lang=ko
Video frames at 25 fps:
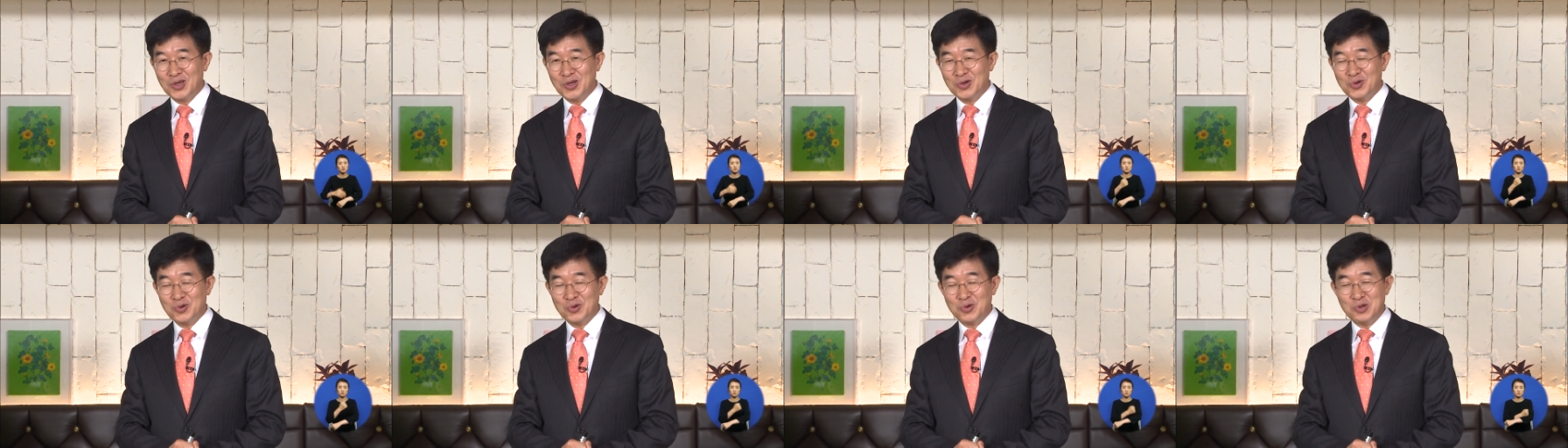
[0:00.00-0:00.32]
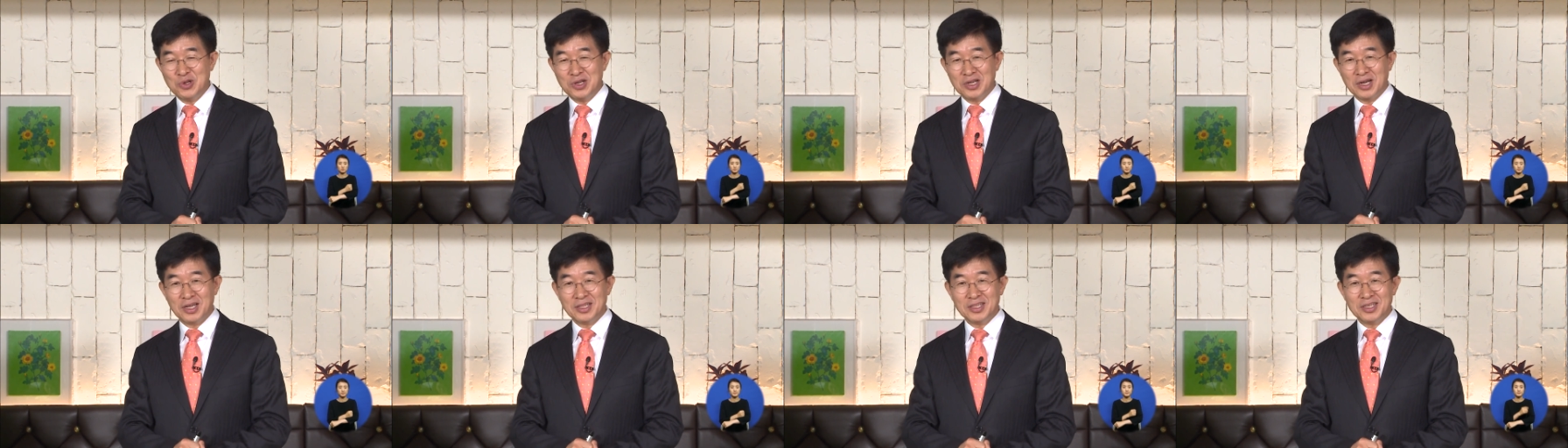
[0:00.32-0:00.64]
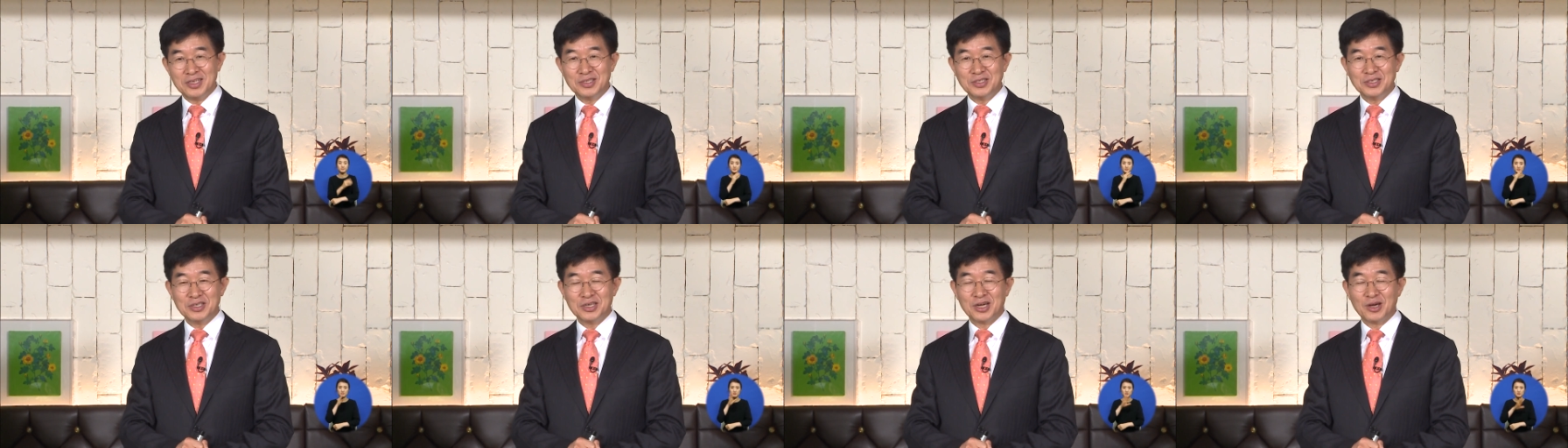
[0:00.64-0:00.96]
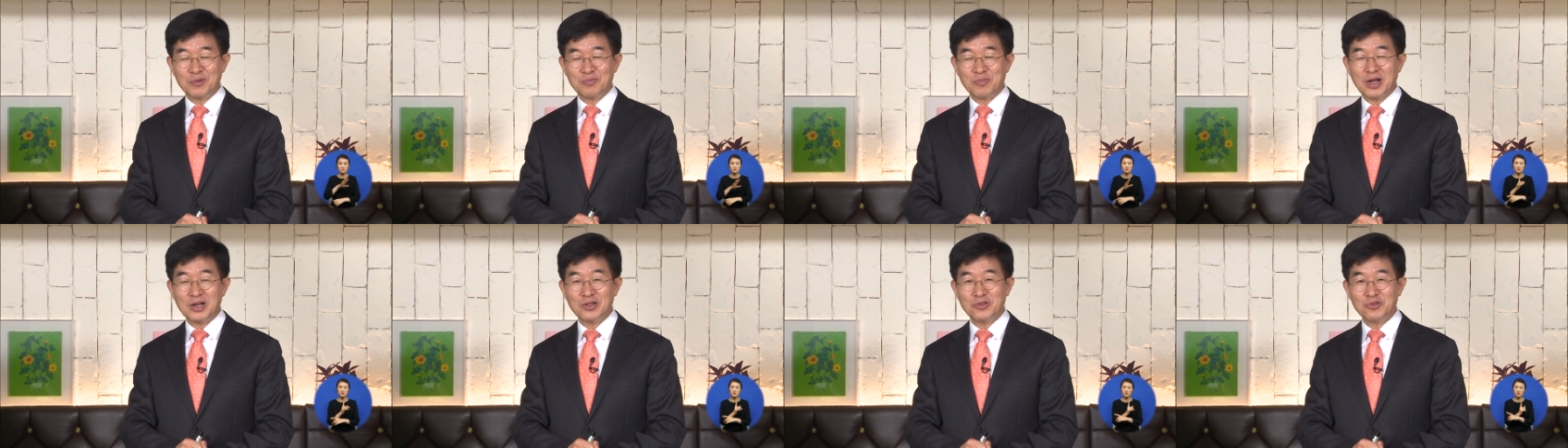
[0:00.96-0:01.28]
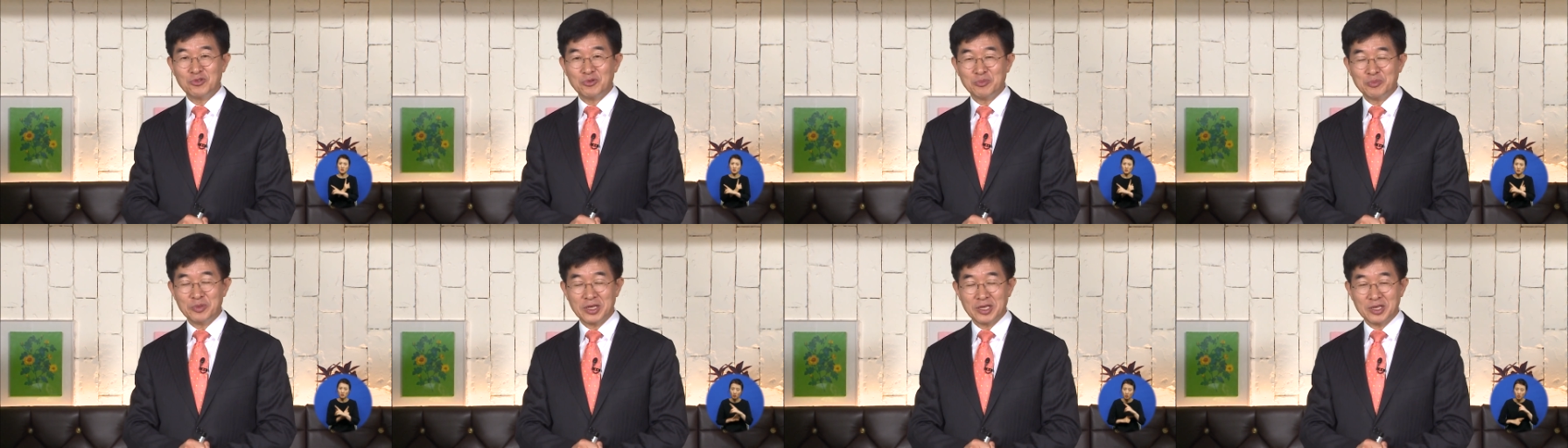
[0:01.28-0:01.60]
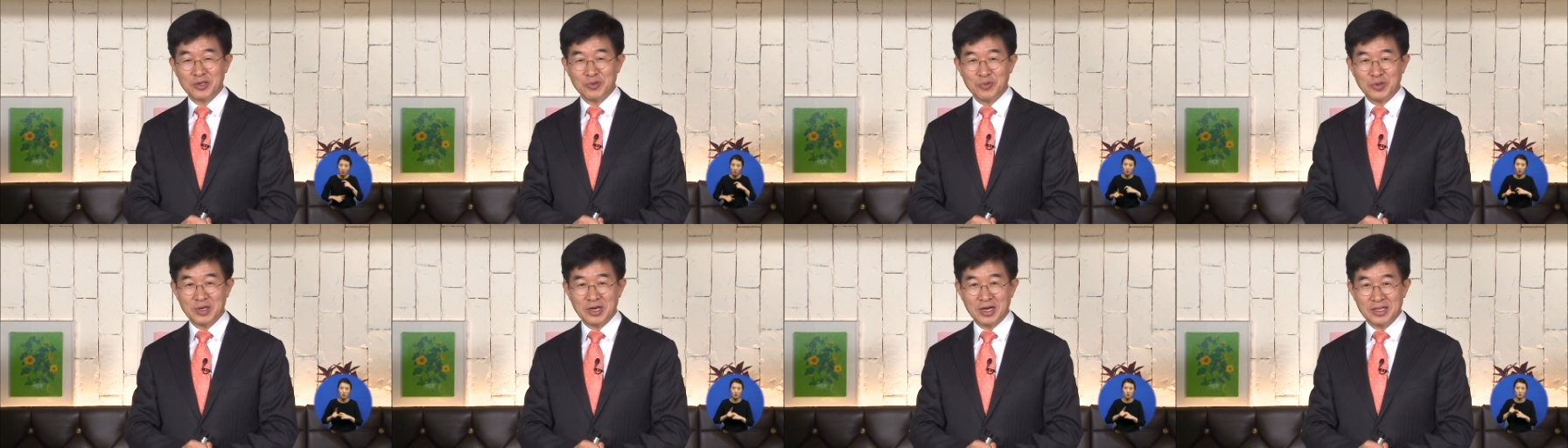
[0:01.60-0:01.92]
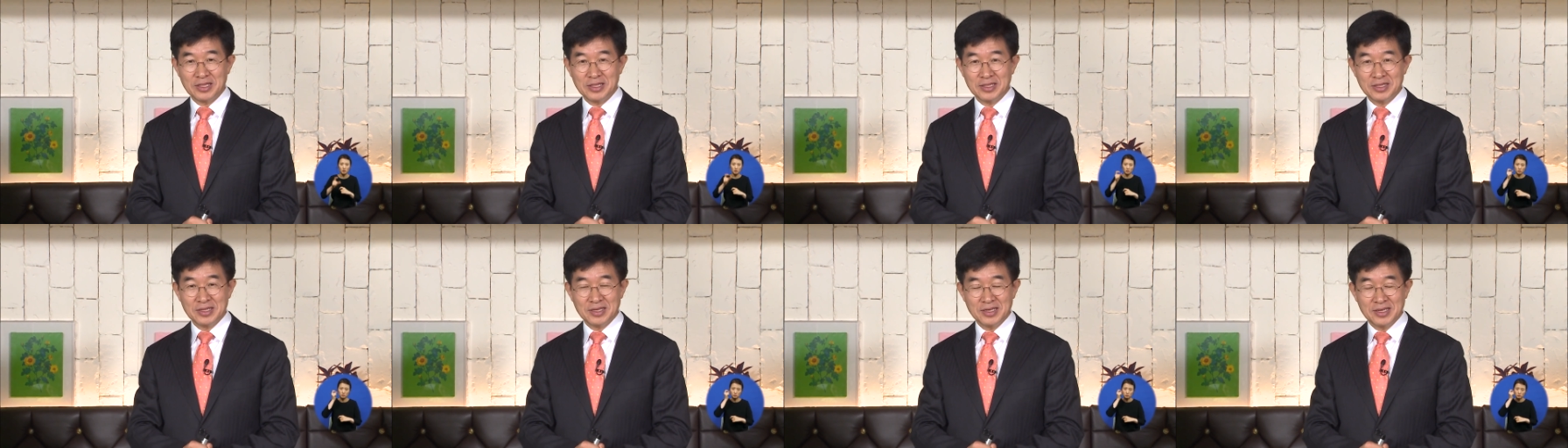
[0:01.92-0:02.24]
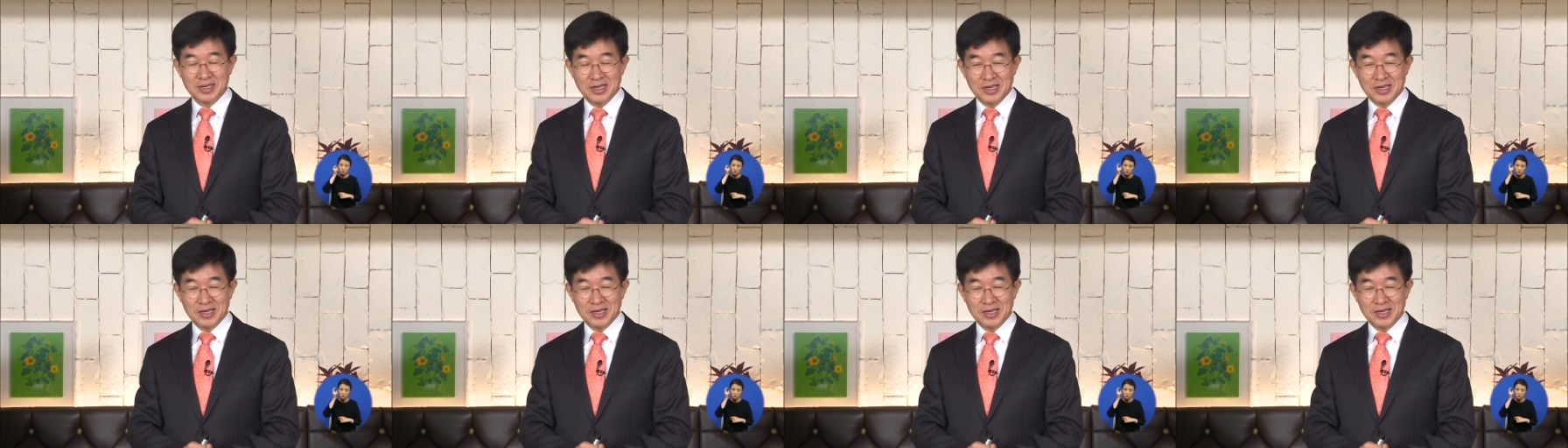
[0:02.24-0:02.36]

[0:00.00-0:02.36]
훌륭한 인재가 발돋움되기 위한